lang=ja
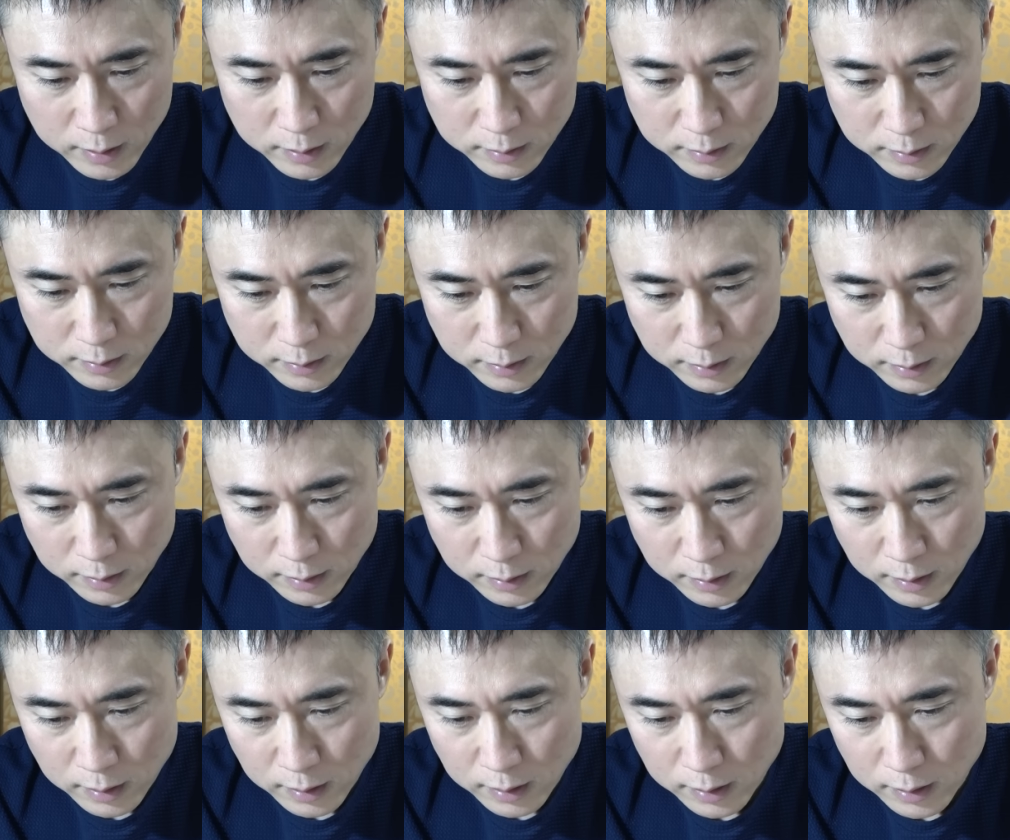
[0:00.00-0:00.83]
うん、っ
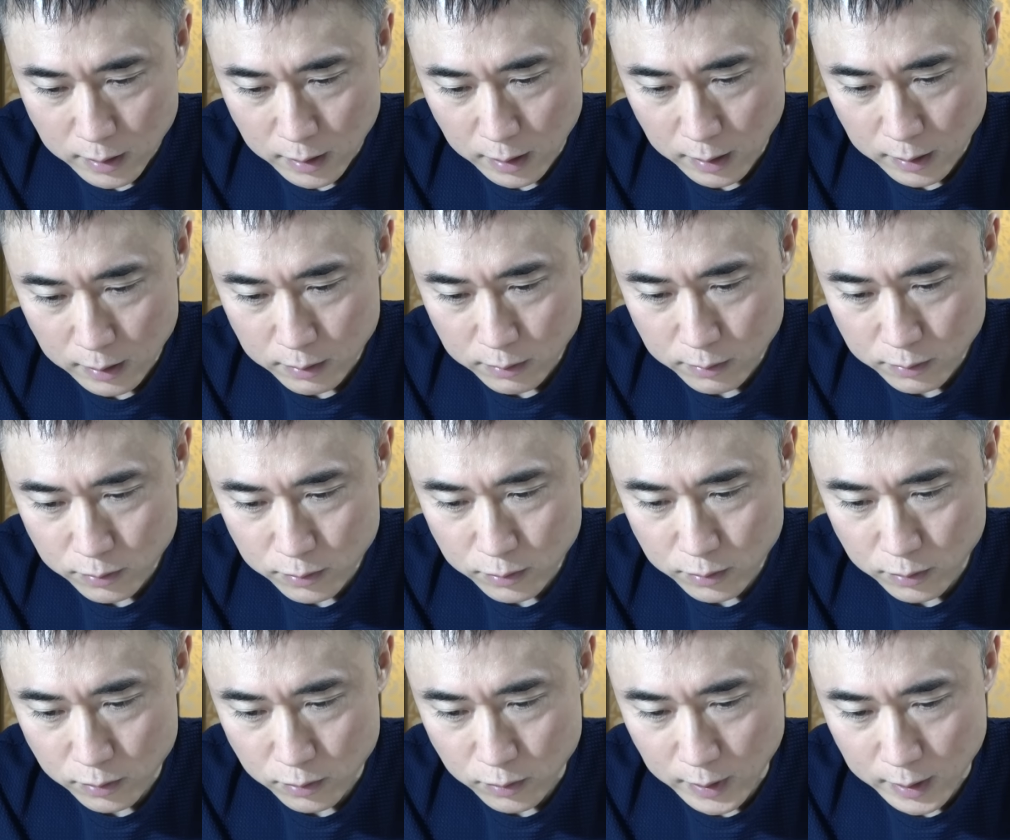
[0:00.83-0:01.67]
てい
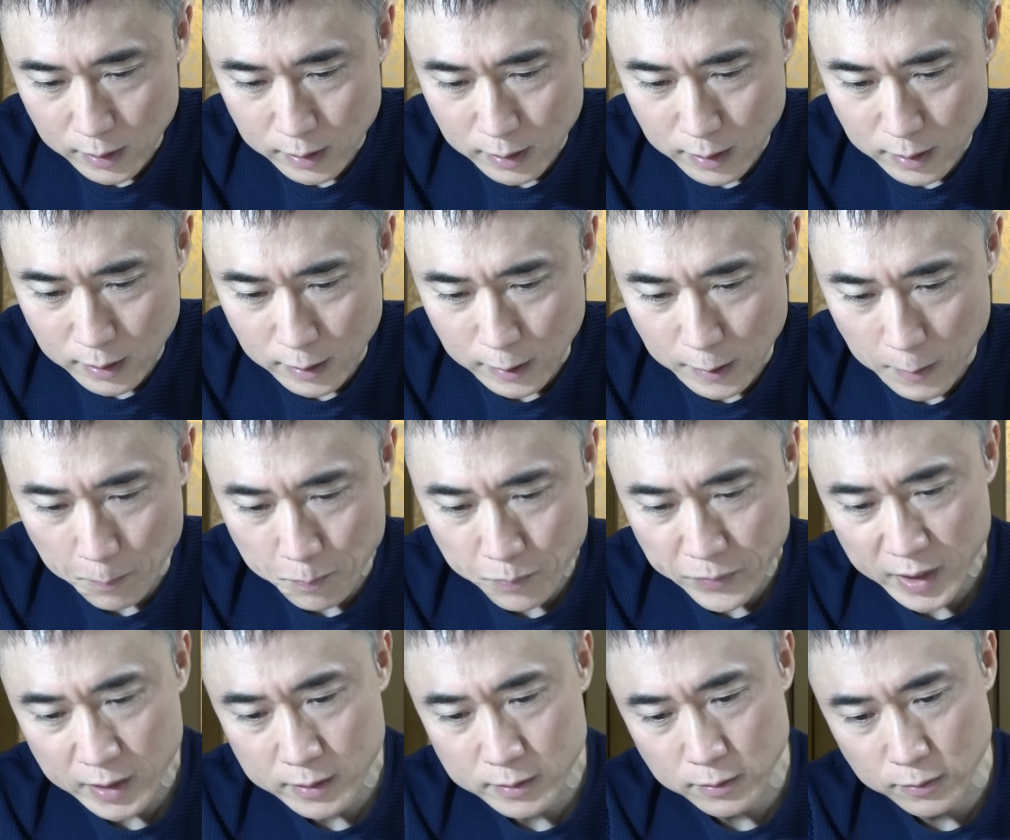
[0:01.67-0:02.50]
うのはね
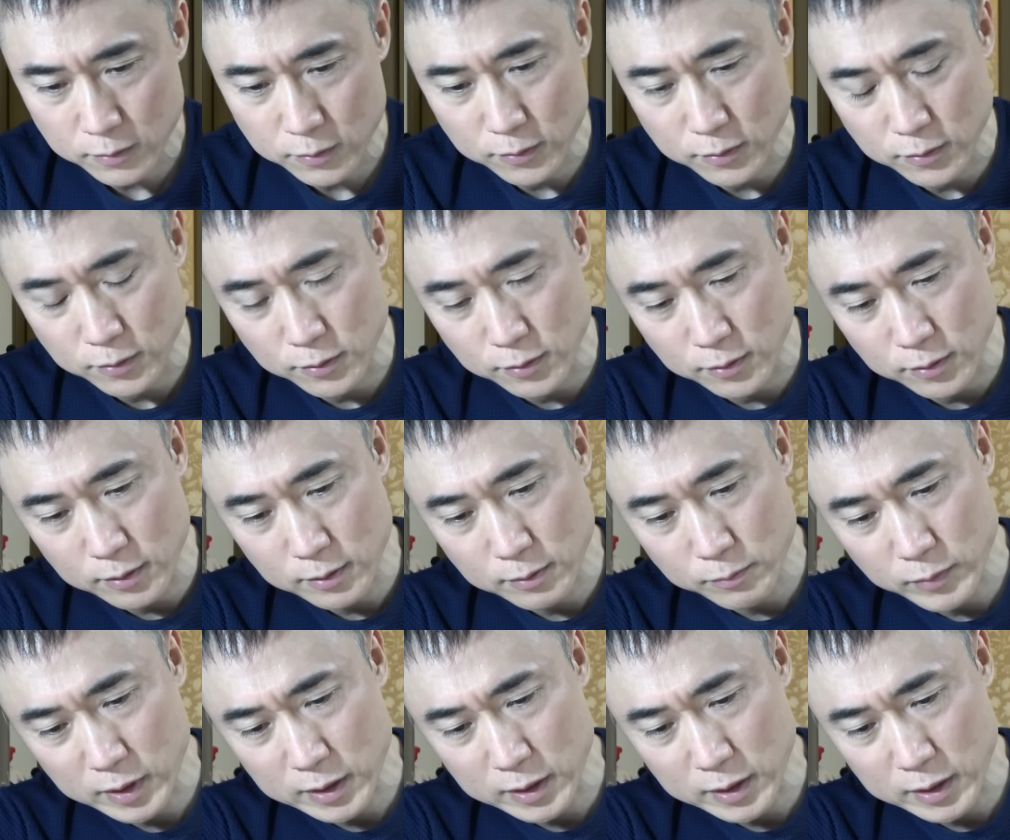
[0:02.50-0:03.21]
その、